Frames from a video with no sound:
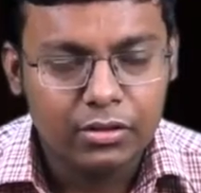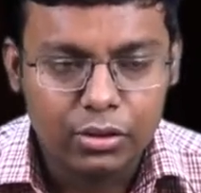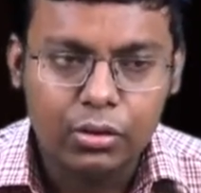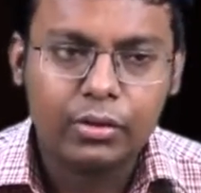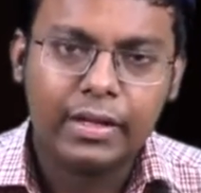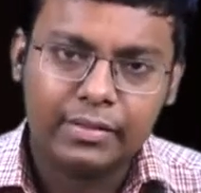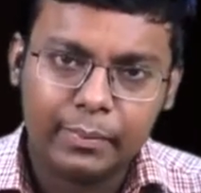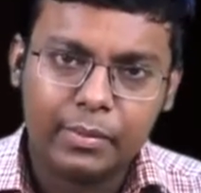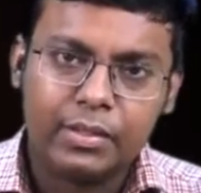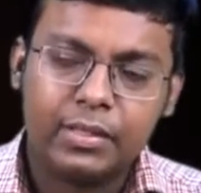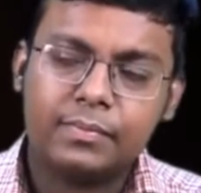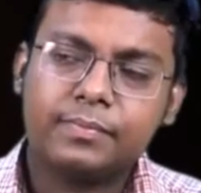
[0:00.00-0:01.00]
ধরো
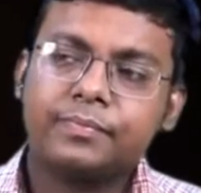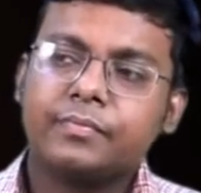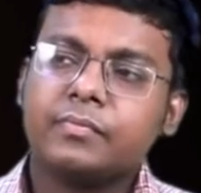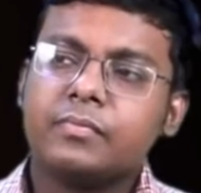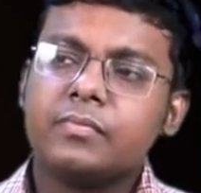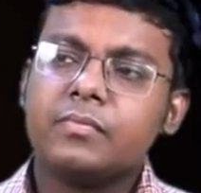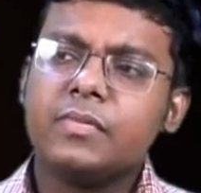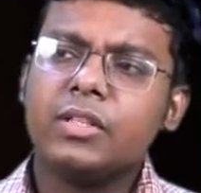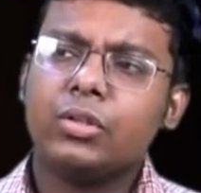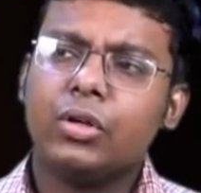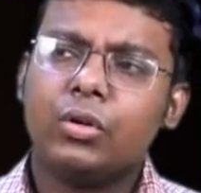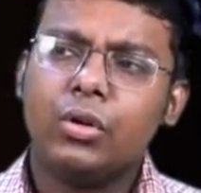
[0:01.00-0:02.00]
এক্সাম্পল দিই
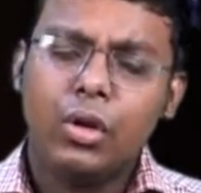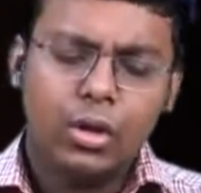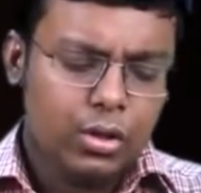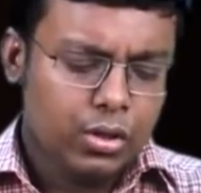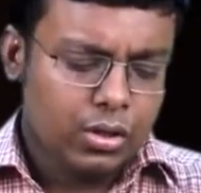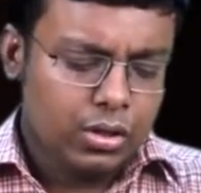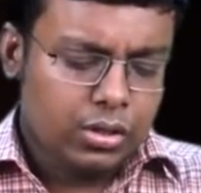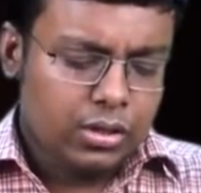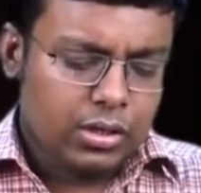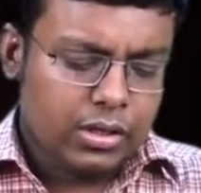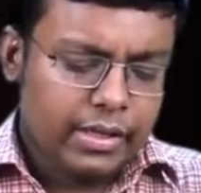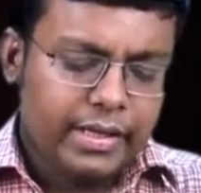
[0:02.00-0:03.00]
ধরো
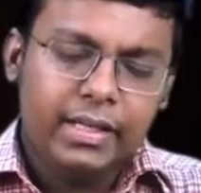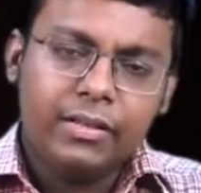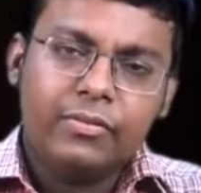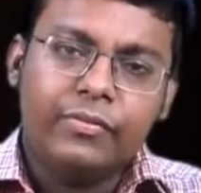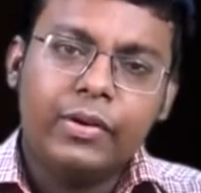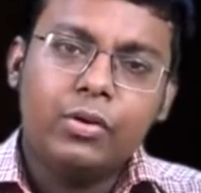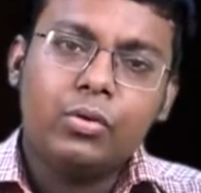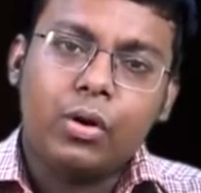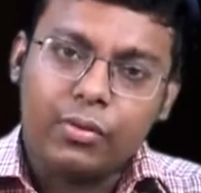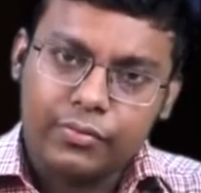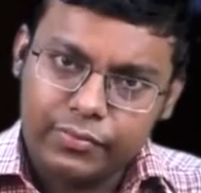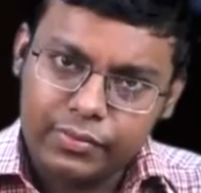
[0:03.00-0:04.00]
ইন ভিউ
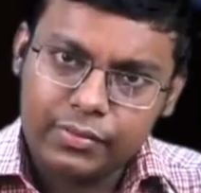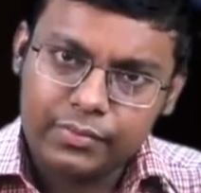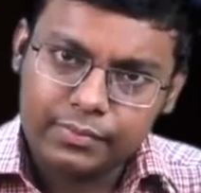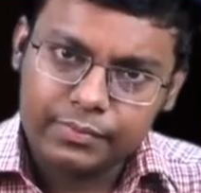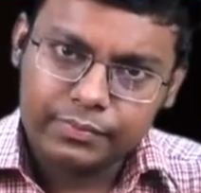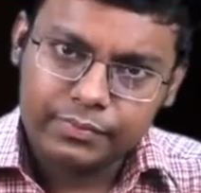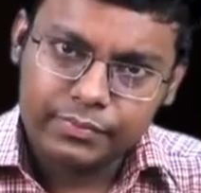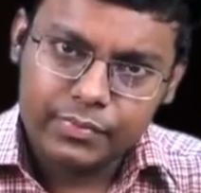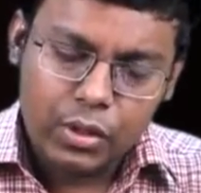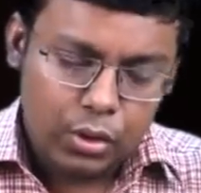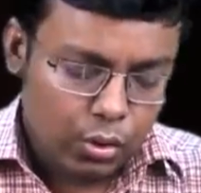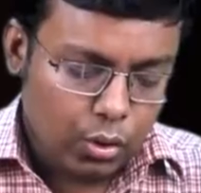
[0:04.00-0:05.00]
অফ
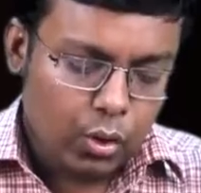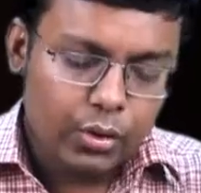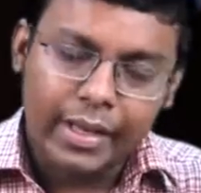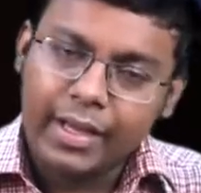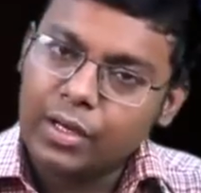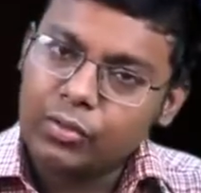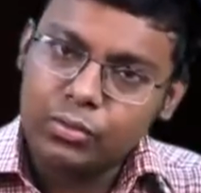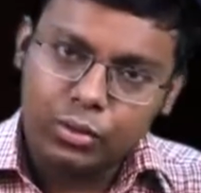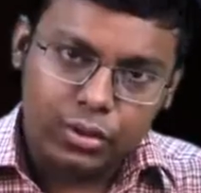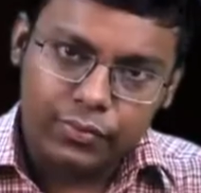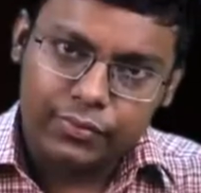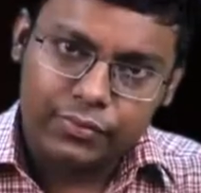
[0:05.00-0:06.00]
অন অ্যাকাউন্ট
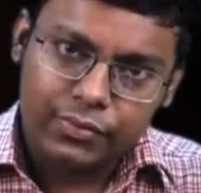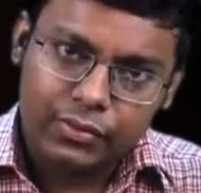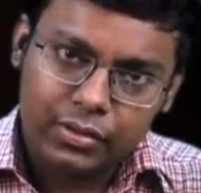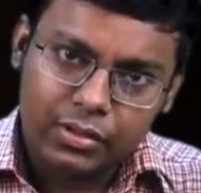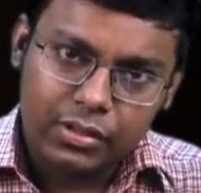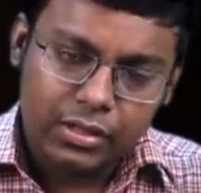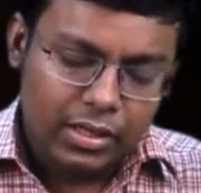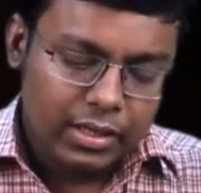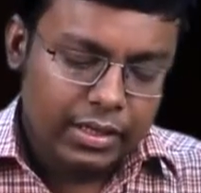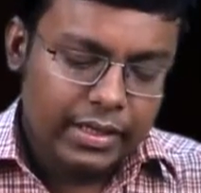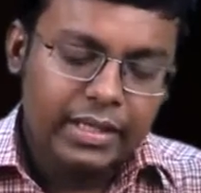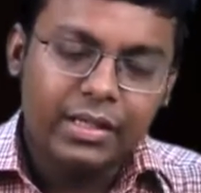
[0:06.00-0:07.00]
অফ
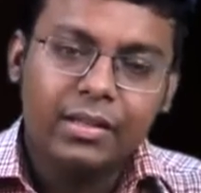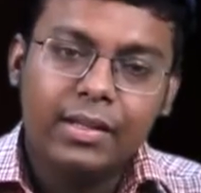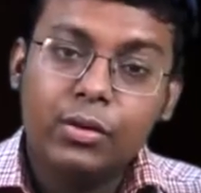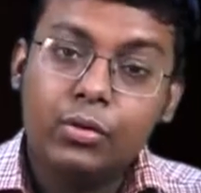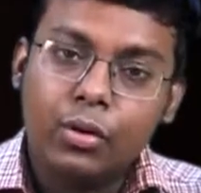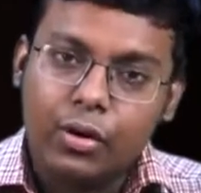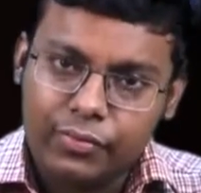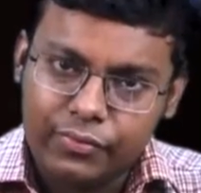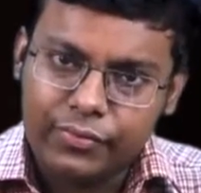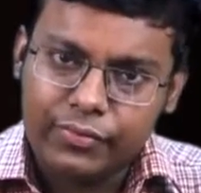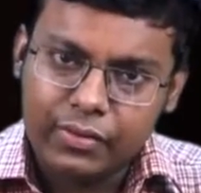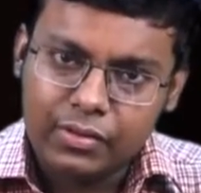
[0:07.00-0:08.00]
ইন লিউ অফ
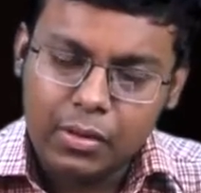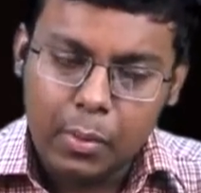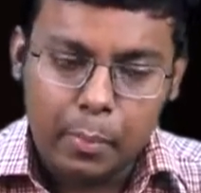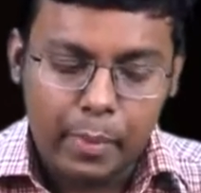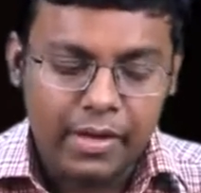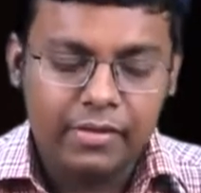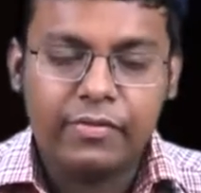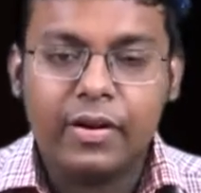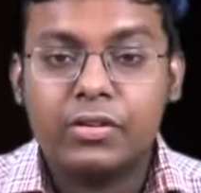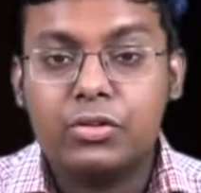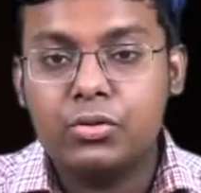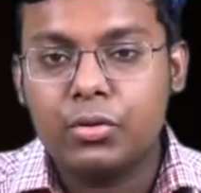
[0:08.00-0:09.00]
বাই
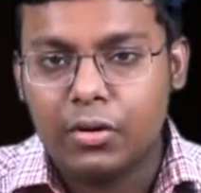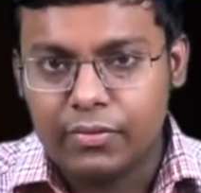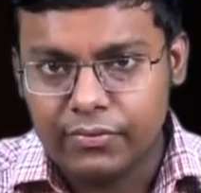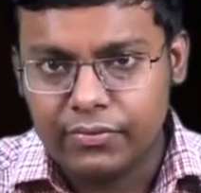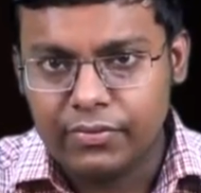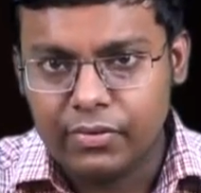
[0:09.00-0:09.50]
ভার্চু অফ